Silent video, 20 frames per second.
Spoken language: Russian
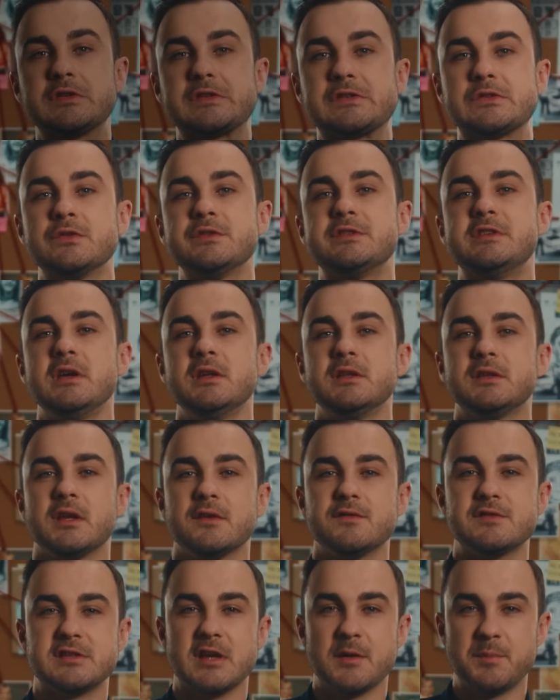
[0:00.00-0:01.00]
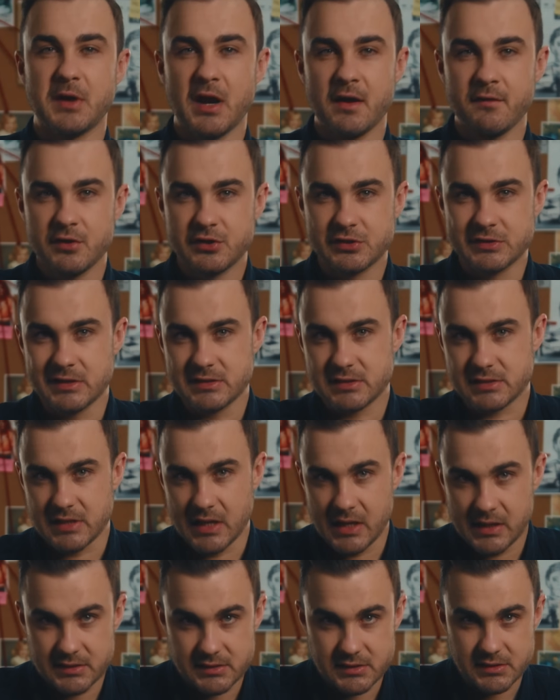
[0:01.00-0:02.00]
студентов с заправочной
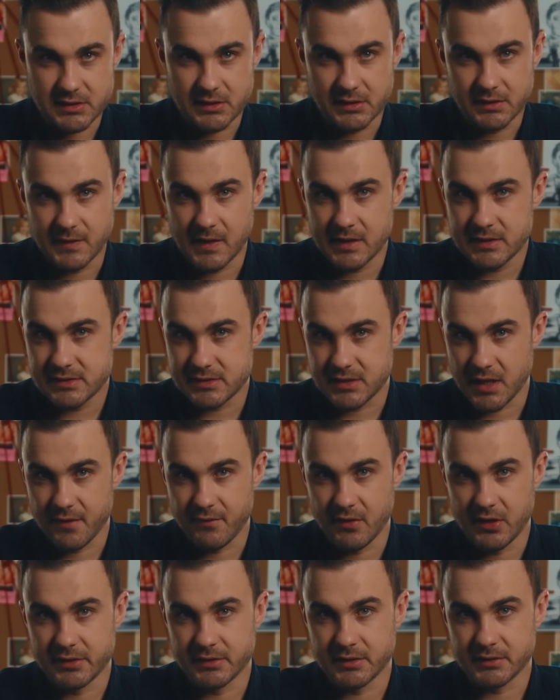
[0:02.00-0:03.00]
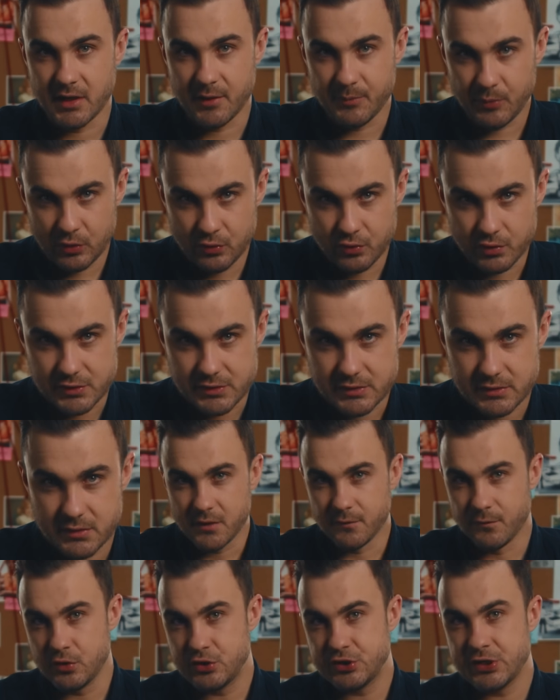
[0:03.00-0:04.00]
станции доставили на допрос.
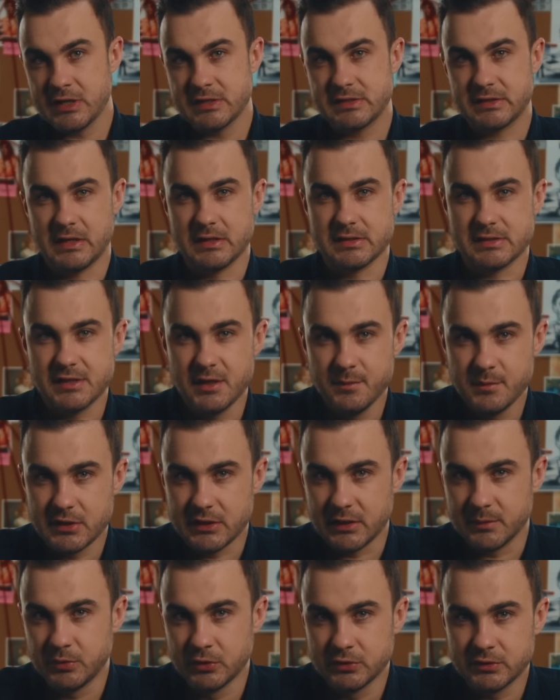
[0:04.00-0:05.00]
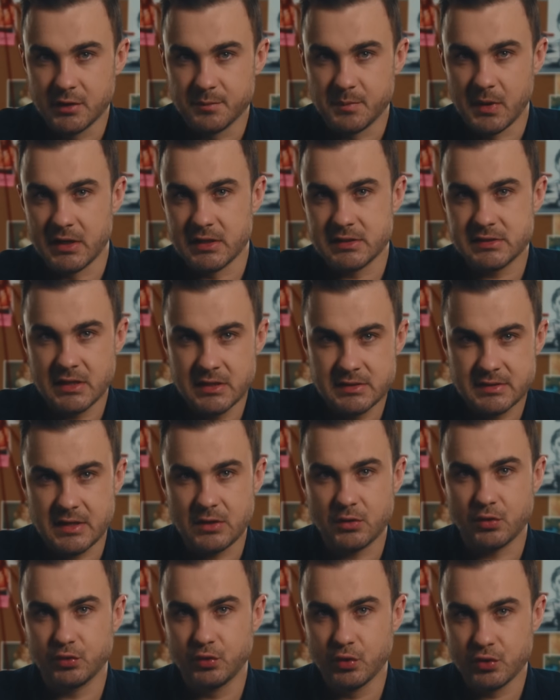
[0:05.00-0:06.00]
В участке с ними работал полицейский
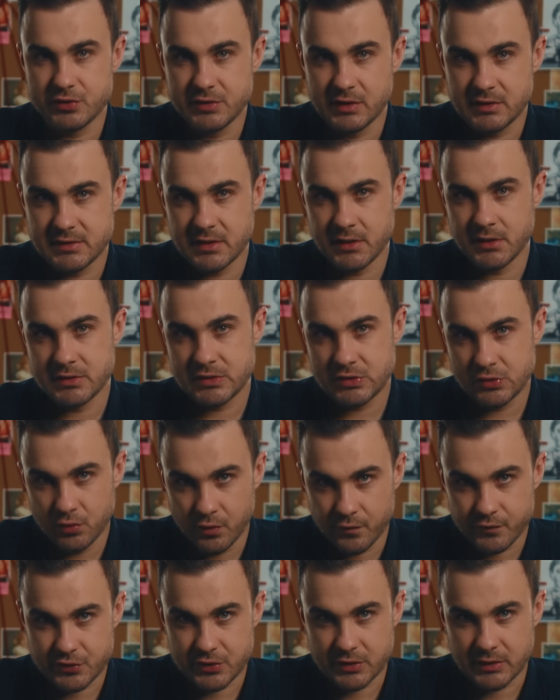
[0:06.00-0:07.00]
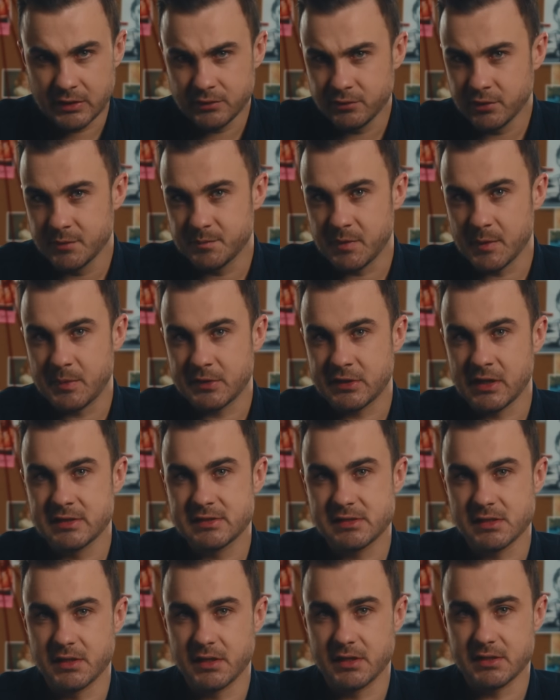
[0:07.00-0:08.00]
художник-зарисовщик, который
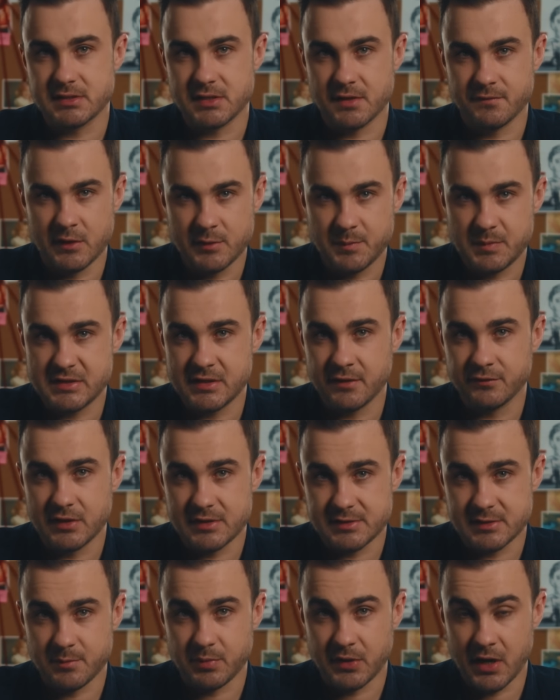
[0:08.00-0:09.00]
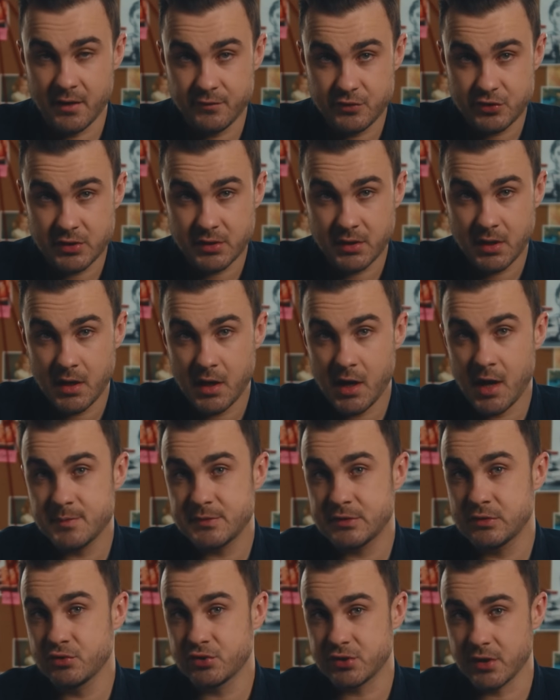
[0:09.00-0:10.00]
попытался нарисовать псевдозаправщика,
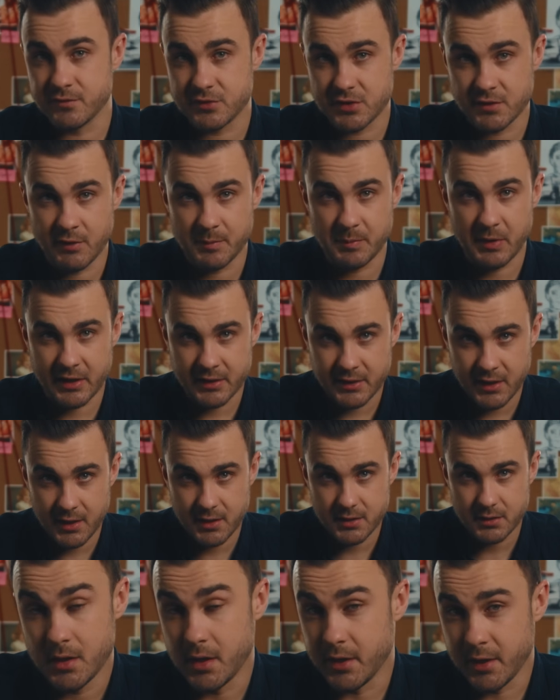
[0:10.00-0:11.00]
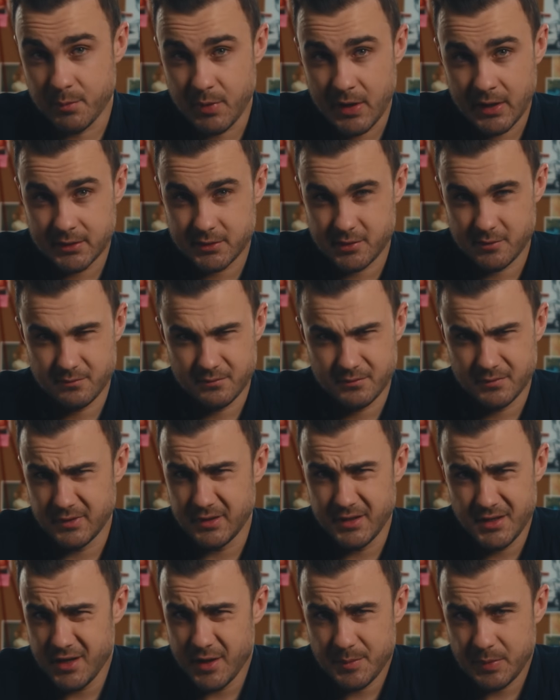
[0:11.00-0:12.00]
обслужившего парней. Ребятам
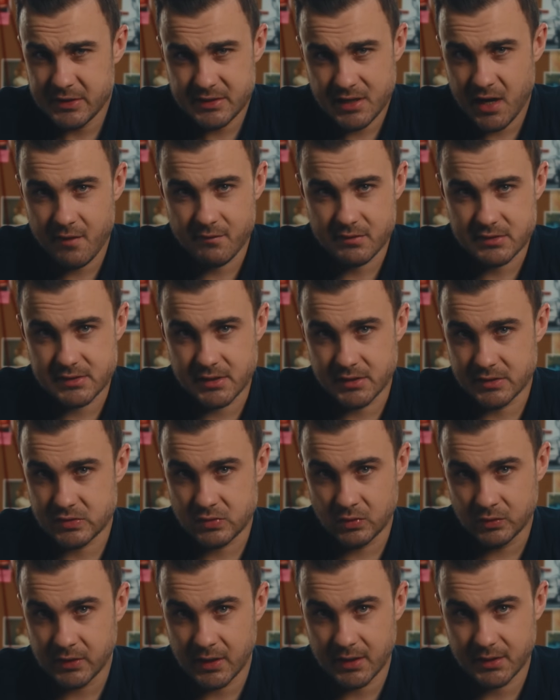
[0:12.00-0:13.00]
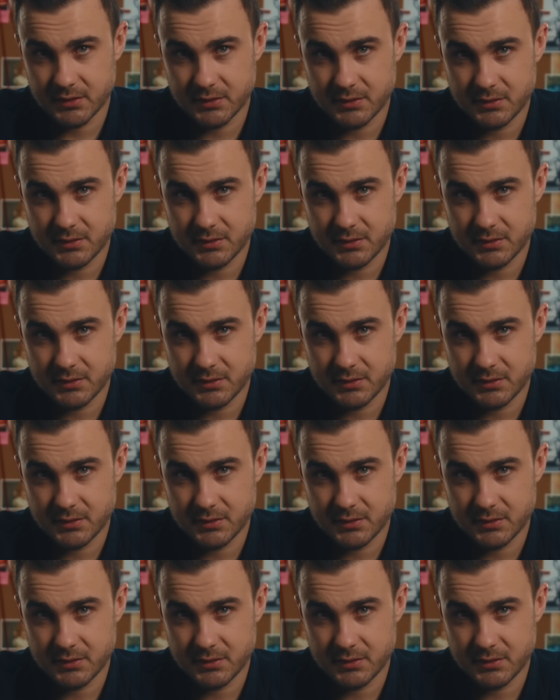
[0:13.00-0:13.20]
не понравился результат.